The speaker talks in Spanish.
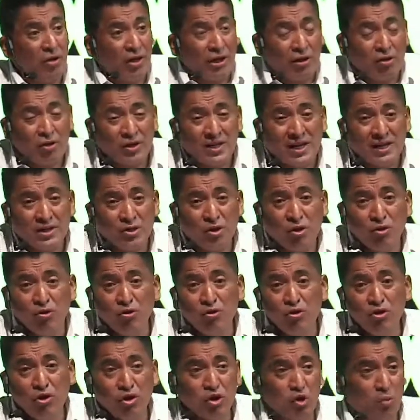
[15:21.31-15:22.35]
que no seas
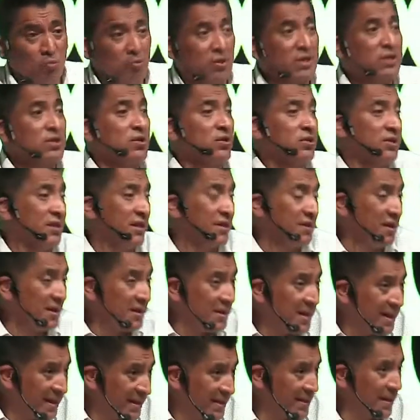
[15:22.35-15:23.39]
orgulloso, pues Dios te
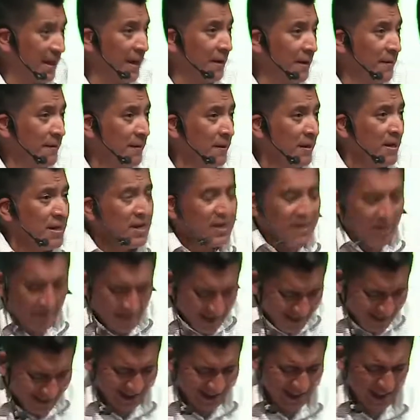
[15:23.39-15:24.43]
resiste. Y a
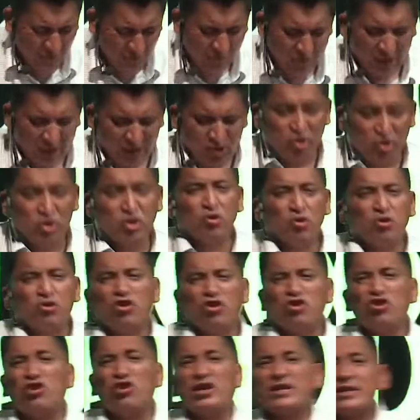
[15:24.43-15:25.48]
veces tenemos estos, no,
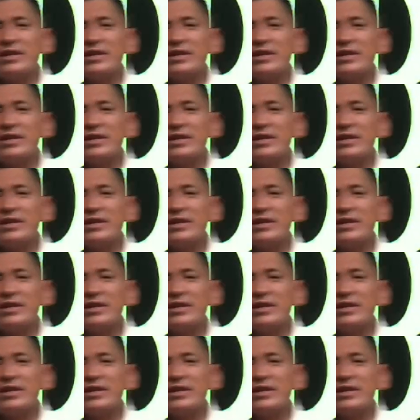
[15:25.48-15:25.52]
no, es